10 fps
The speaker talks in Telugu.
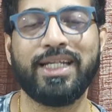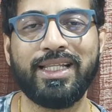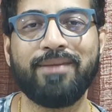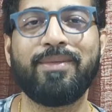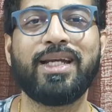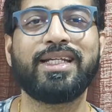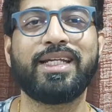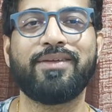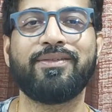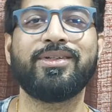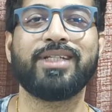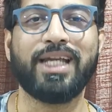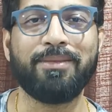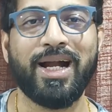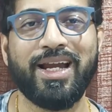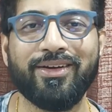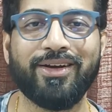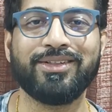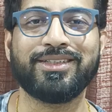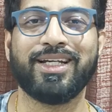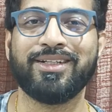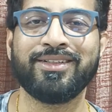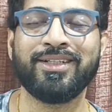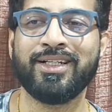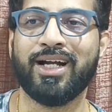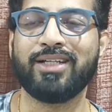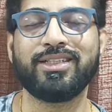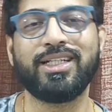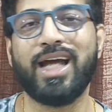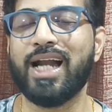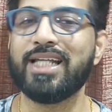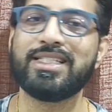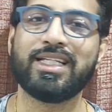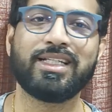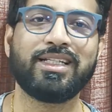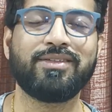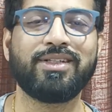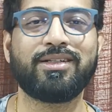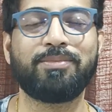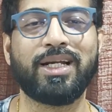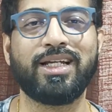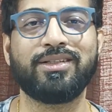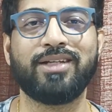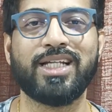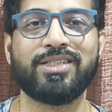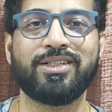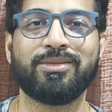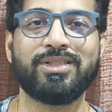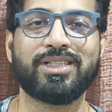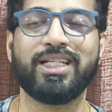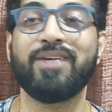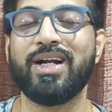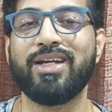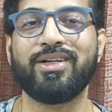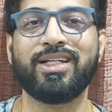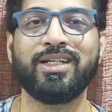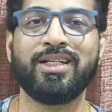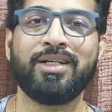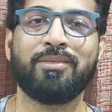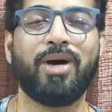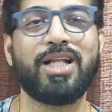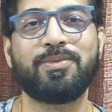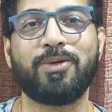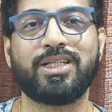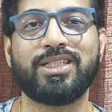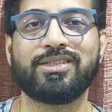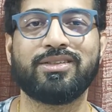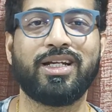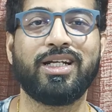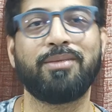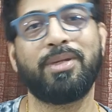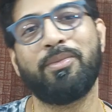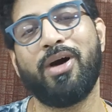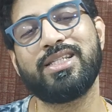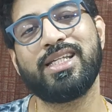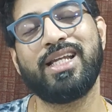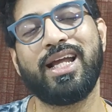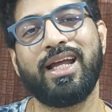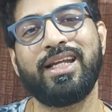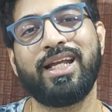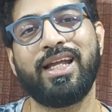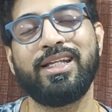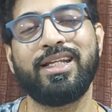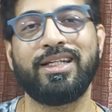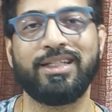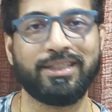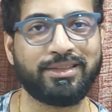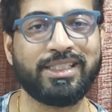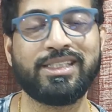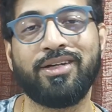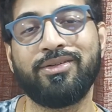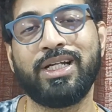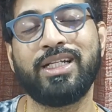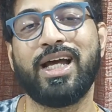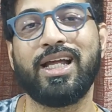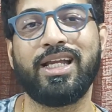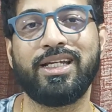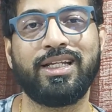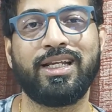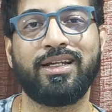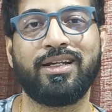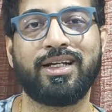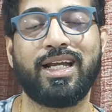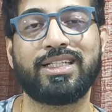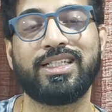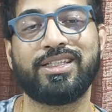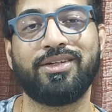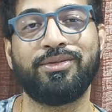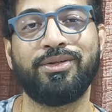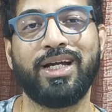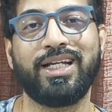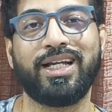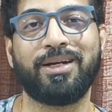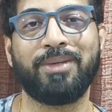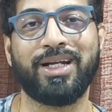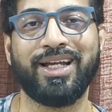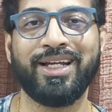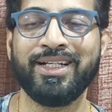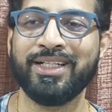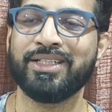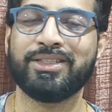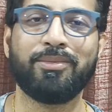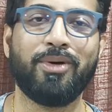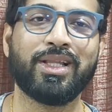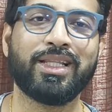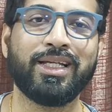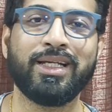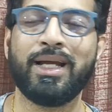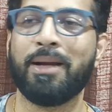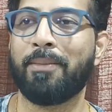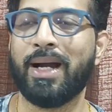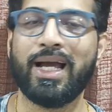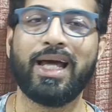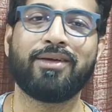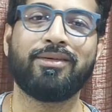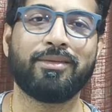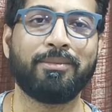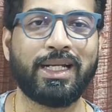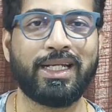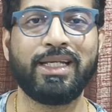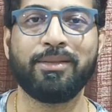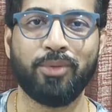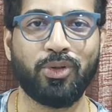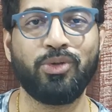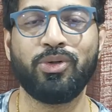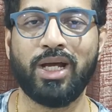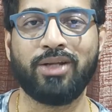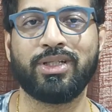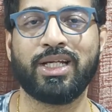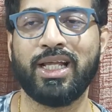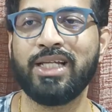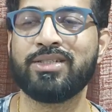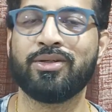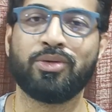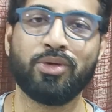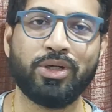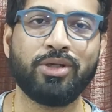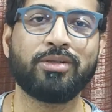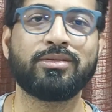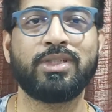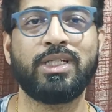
ఏదమ్మా నీ గేమ్ ఏం ఆడావని అడుగుతున్నారు అడుగుతుంటే ఆడాను సార్ నేను ఈ వీక్ పర్లేదు లాస్ట్ వీక్ బాల్స్ ఏం ఆడావంటే బాల్స్ ప్రొటెక్ట్ చేసుకున్నానంటే మరి బాల్స్ ఎన్ని ఎన్ని ఎన్ని తీసావు ఎన్ని ఎన్ని కలెక్ట్ చేసావు అని అడిగారు అనమాట సో బాగుంది బంగారం మట్టి బొగ్గు అని ఉంది కదా సో గుడ్డు